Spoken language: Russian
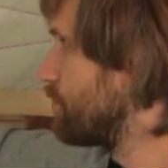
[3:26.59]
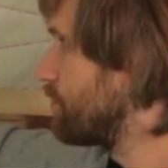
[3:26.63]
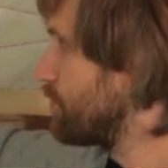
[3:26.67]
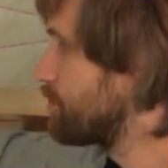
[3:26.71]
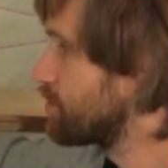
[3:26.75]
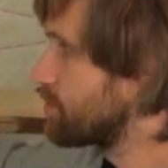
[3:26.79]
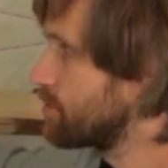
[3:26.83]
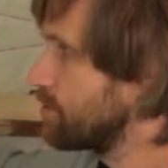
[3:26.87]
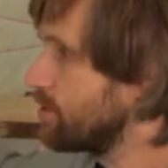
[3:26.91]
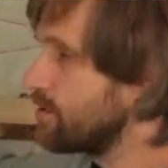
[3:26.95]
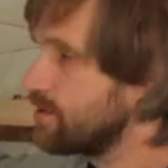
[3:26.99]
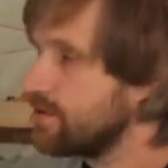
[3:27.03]
В
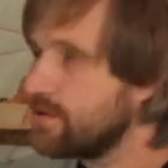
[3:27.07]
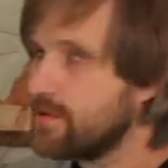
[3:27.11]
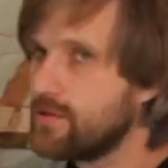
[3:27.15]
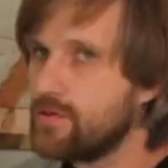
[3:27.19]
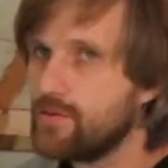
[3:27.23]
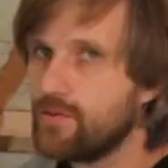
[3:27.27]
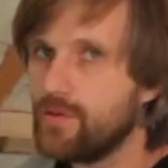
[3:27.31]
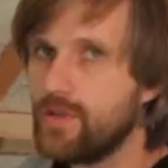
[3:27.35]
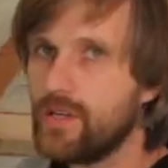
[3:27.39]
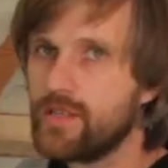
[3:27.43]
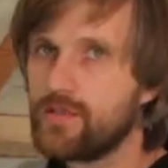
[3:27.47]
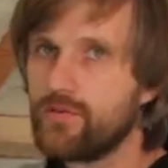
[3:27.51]
общей
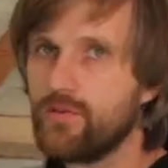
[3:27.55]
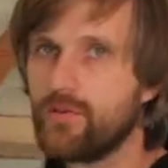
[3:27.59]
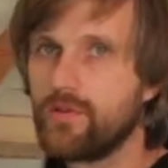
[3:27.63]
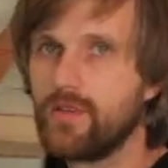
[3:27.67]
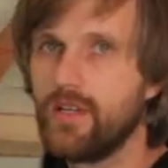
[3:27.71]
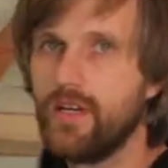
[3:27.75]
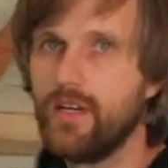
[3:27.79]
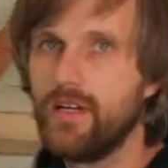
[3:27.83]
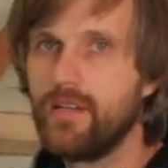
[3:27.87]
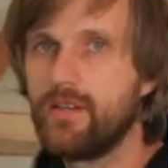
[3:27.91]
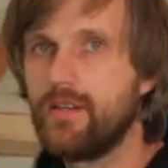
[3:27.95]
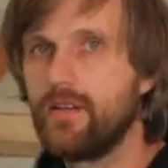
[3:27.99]
сложности у нас вот
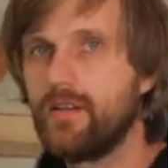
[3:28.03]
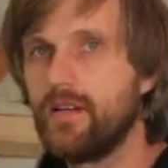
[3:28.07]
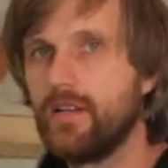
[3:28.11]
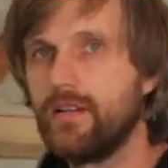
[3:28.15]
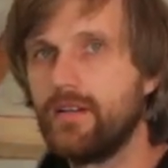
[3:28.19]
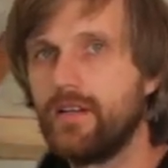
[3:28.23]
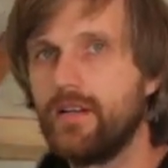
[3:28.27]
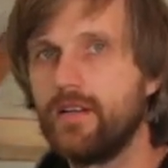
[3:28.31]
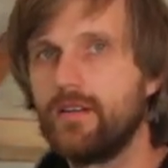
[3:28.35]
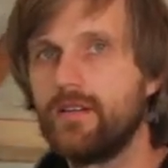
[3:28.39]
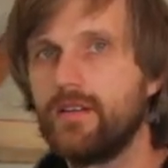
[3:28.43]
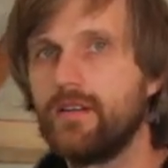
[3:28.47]
на этой
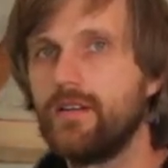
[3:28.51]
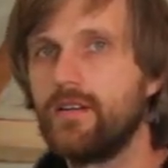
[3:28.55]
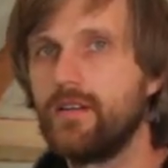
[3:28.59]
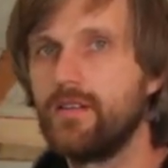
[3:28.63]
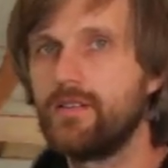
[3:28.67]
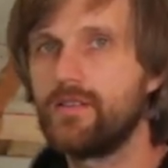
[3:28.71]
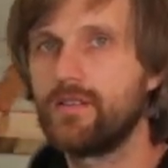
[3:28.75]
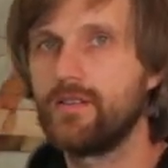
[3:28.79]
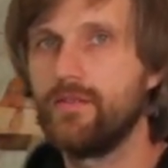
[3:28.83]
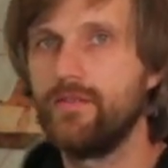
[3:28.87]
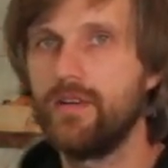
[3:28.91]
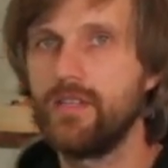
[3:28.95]
конкретной
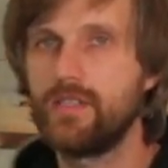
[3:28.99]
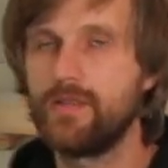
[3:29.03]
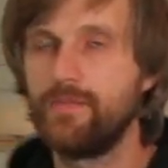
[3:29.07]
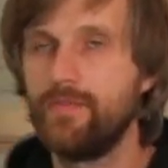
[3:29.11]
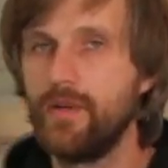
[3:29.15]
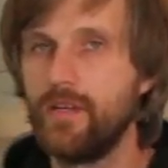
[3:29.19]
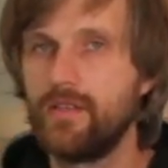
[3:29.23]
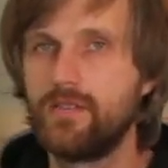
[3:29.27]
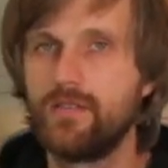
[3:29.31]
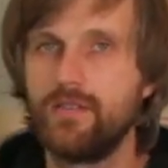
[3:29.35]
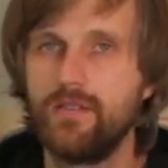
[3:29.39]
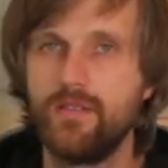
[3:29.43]
крыше
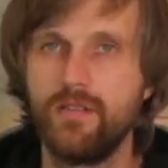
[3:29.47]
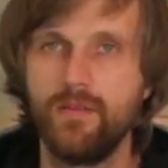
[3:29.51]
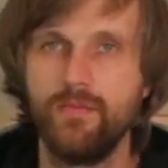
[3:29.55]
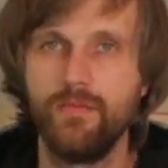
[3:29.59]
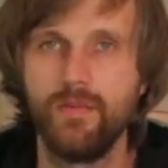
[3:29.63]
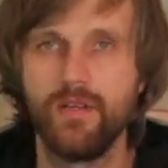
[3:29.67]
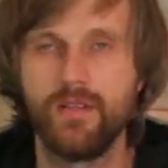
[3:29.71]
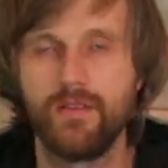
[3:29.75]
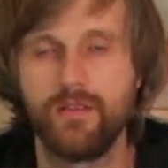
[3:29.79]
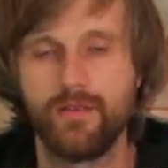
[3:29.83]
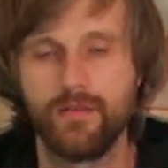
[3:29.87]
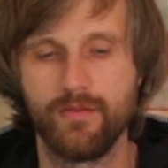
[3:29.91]
25
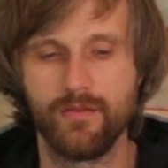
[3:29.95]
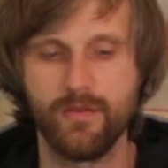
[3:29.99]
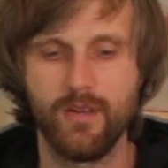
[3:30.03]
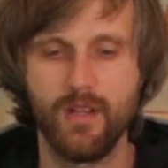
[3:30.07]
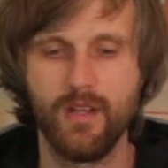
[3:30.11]
сантиметров.